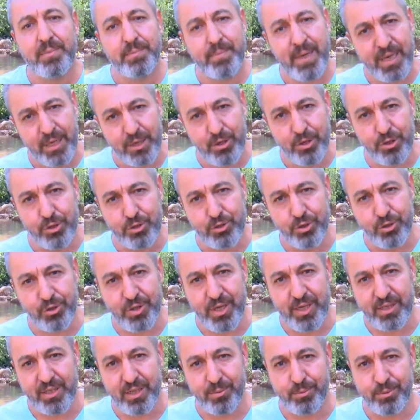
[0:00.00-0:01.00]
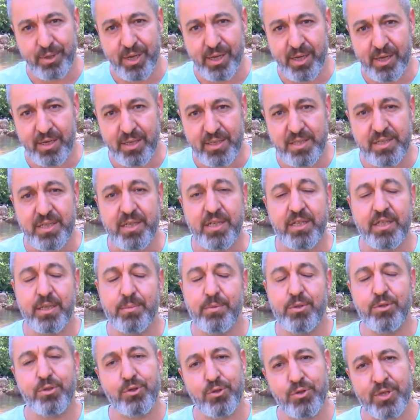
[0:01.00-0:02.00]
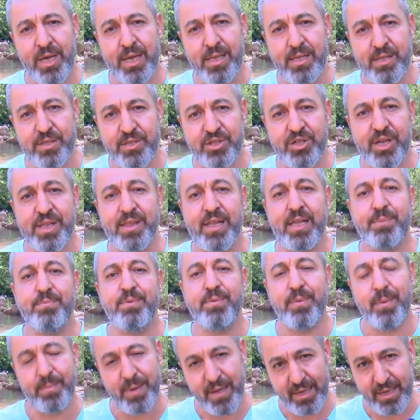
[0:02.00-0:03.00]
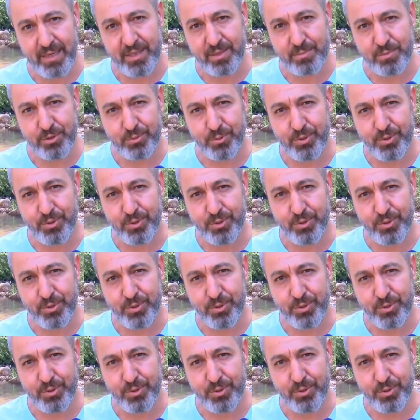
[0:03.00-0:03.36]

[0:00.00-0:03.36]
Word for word: Bekliyoruz onları da buraya. Siirt'imiz güzel, cennet bir memleketimiz